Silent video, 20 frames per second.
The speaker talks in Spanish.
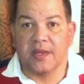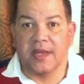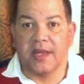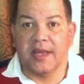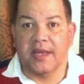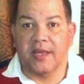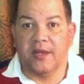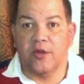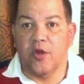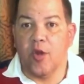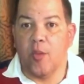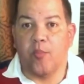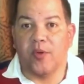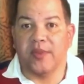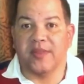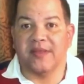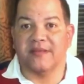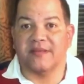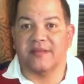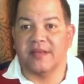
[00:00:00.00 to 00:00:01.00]
eh, no
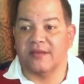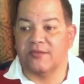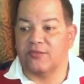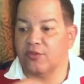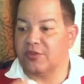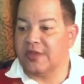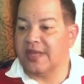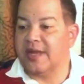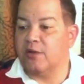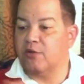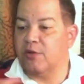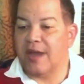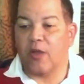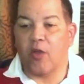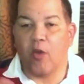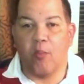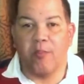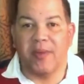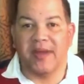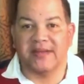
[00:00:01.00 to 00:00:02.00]
puedes eh, sostener una
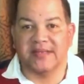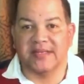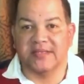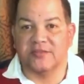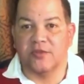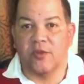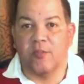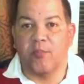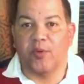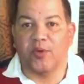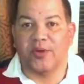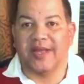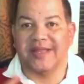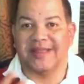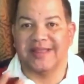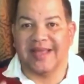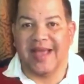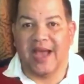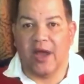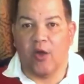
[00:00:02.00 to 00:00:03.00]
conversación porque
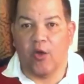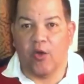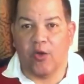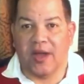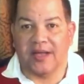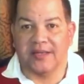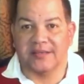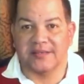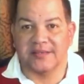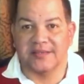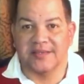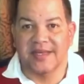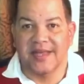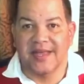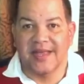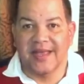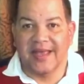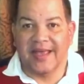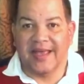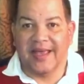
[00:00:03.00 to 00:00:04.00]
te ahogas,
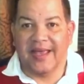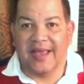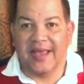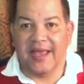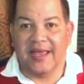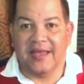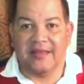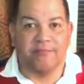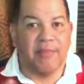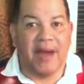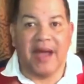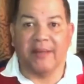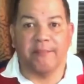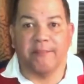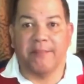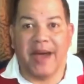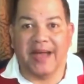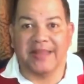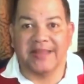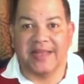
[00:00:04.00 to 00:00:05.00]
eh, vas,
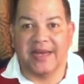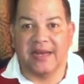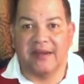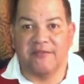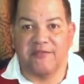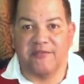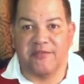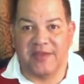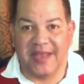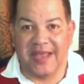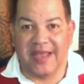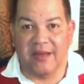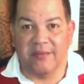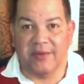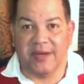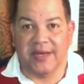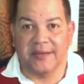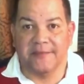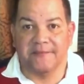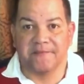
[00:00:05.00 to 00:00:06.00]
a tener
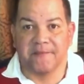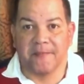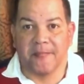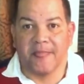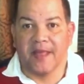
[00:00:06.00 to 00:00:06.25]
fiebre.